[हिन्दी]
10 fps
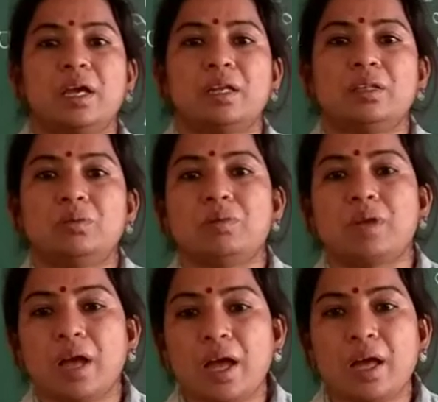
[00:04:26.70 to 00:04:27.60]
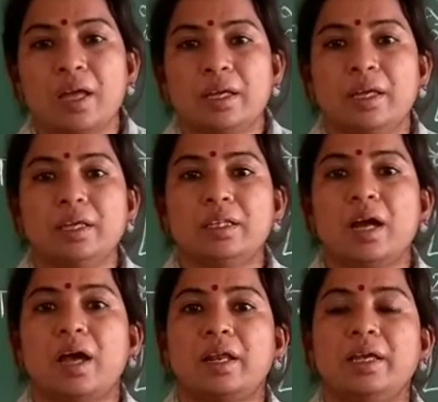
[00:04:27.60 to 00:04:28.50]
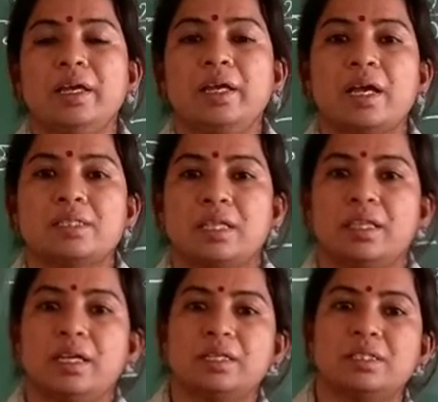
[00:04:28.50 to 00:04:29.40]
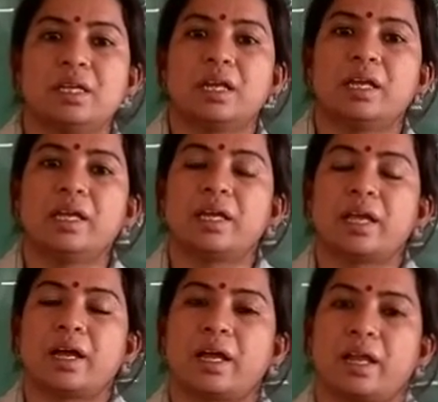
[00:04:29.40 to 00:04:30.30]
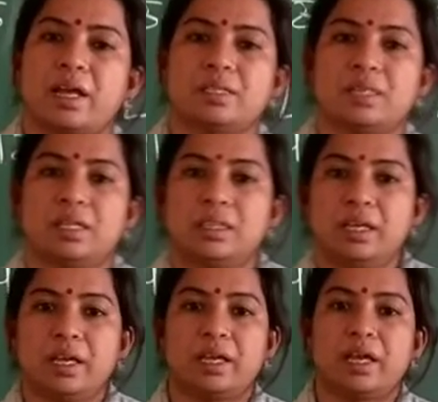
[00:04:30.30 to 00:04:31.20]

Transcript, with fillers: यानी तू क्या गीत गा रही है क्या संदेश दे रही है क्या कहना चाहती है